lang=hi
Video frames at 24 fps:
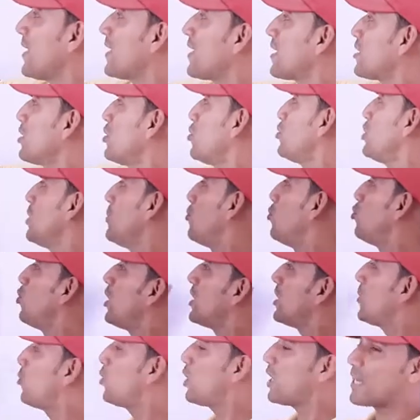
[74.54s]
कर दें तो ये पूरा
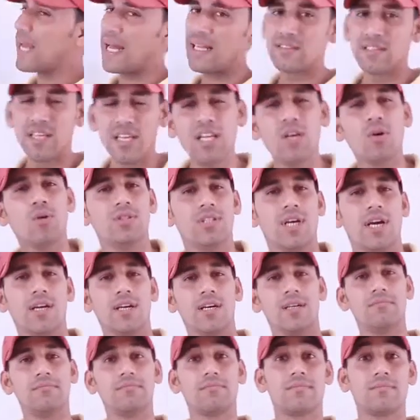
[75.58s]
का पूरा कैंसिल ही हो जाए
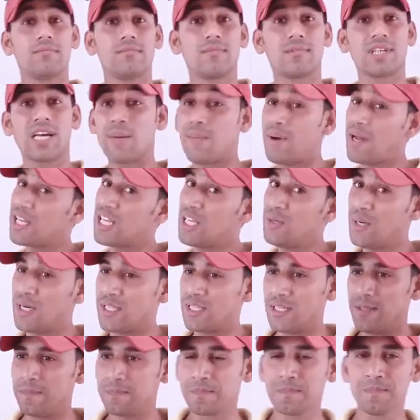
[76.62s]
कमाल की बात है